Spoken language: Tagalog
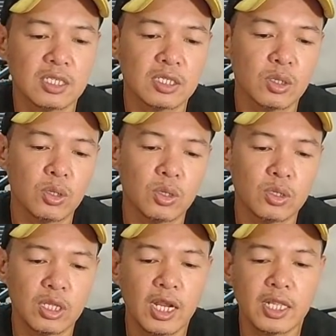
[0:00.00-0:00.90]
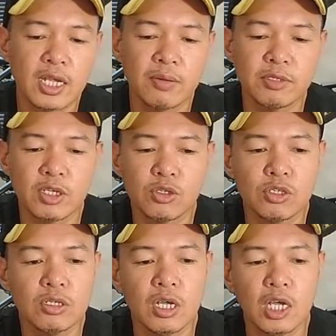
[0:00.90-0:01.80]
So, tinatanggap niya
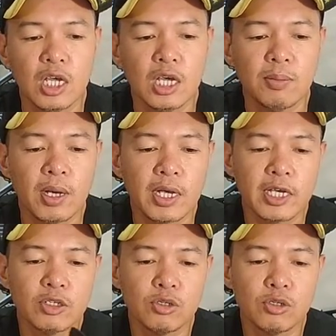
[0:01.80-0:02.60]
yung mga